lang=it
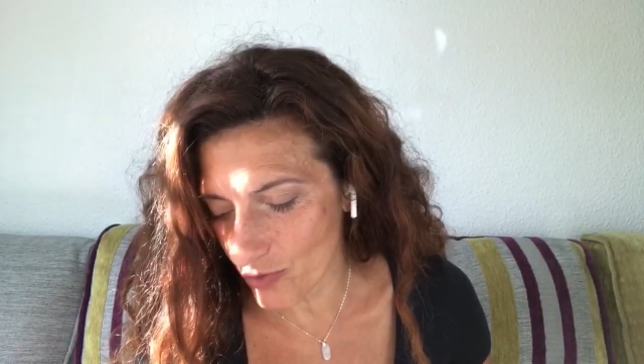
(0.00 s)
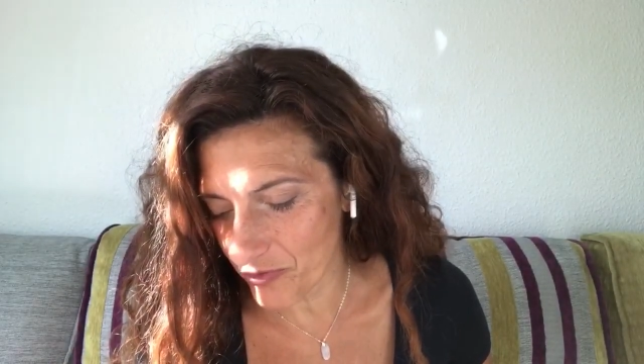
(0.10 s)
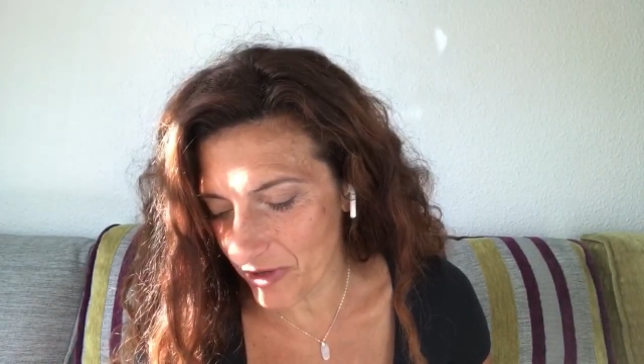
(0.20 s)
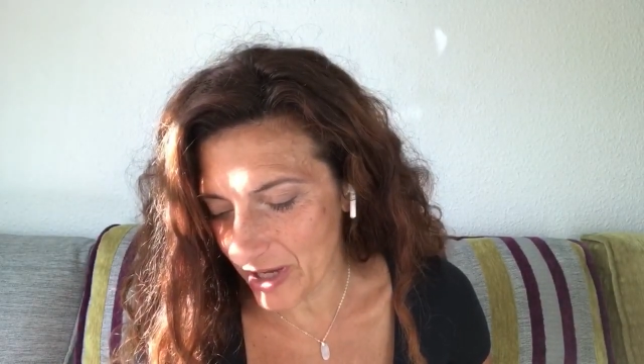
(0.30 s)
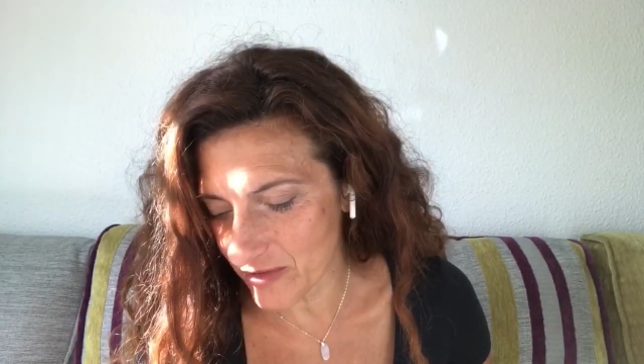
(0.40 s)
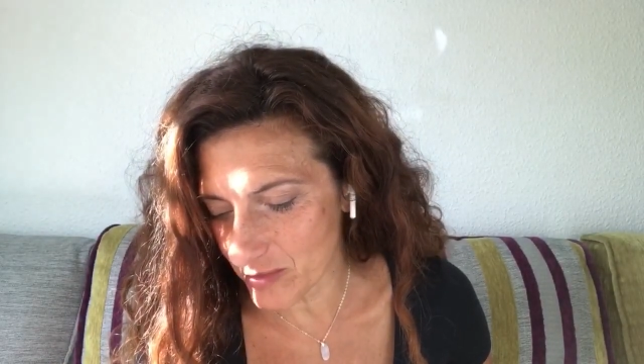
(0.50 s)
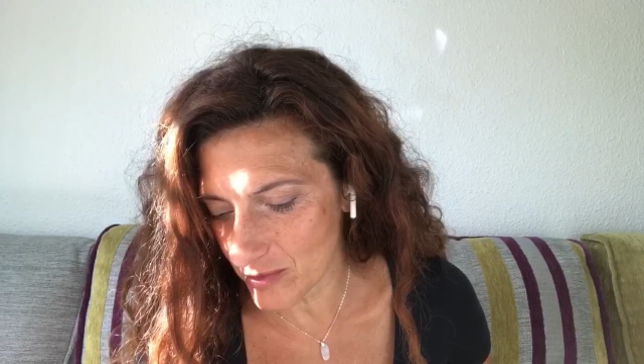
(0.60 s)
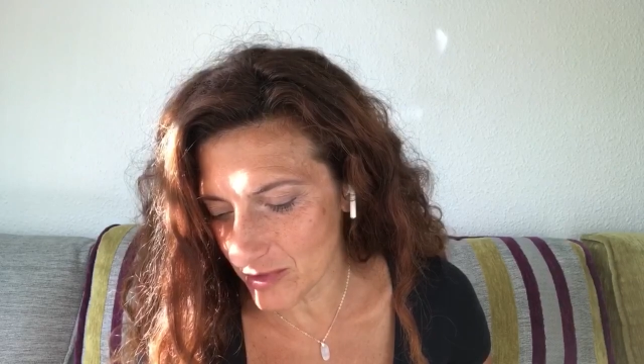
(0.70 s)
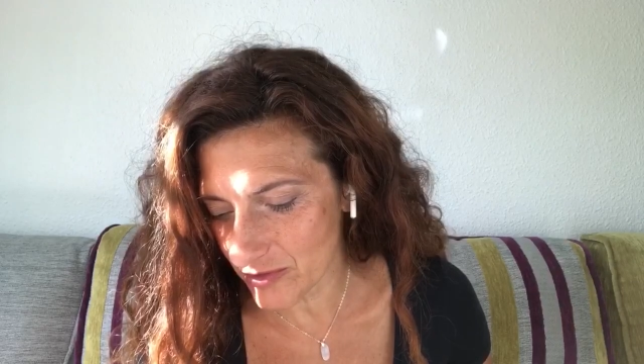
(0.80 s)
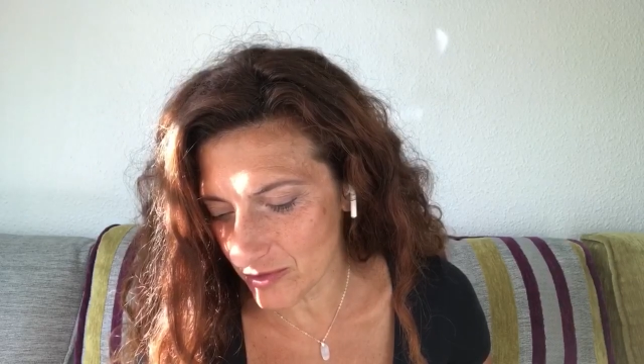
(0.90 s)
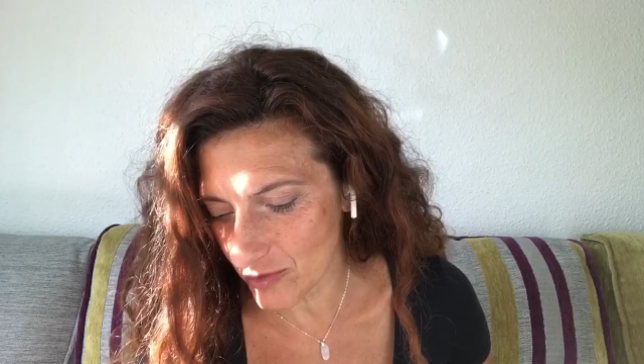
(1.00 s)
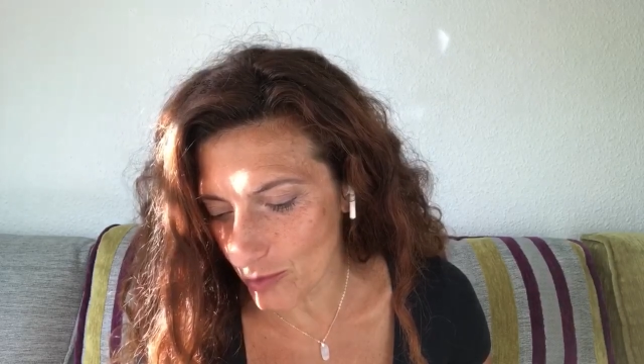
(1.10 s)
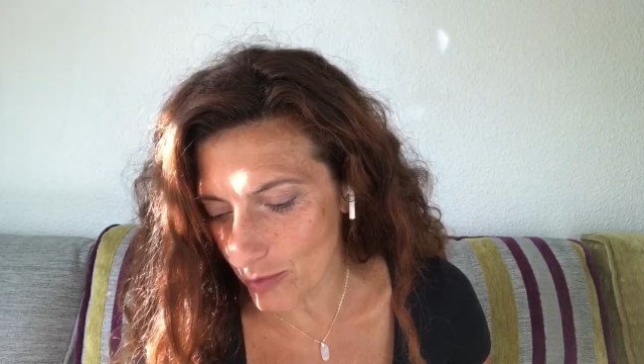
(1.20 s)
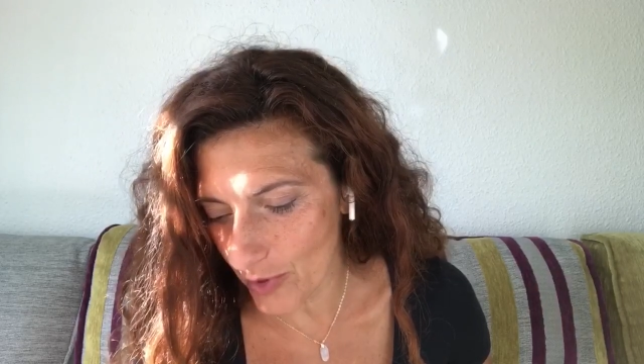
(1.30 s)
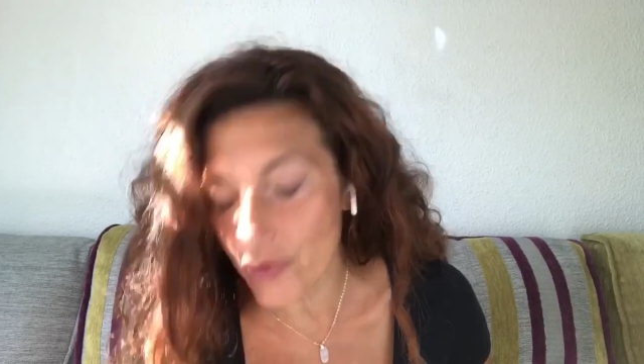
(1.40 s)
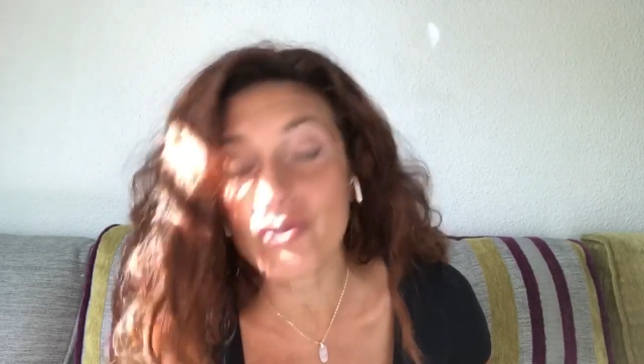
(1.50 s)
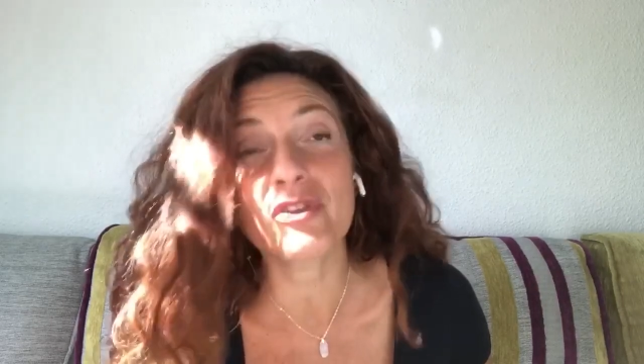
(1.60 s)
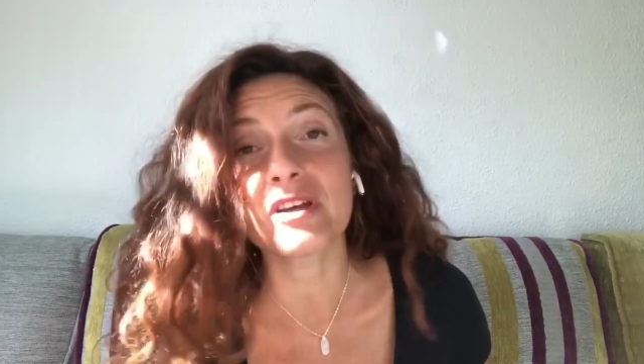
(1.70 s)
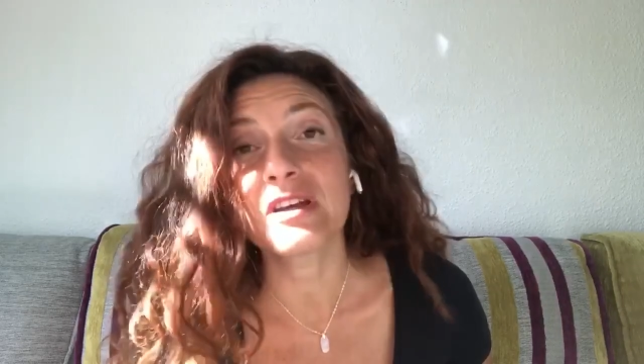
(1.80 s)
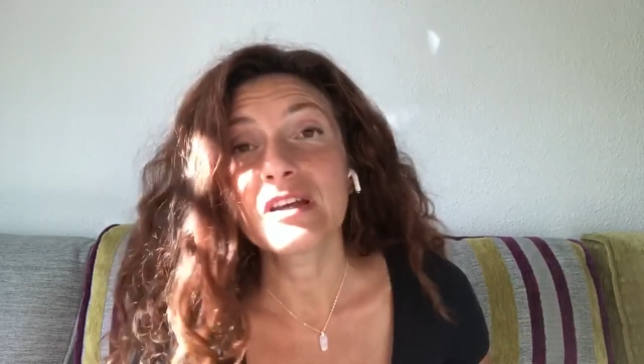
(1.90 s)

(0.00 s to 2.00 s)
Facebook sotto un post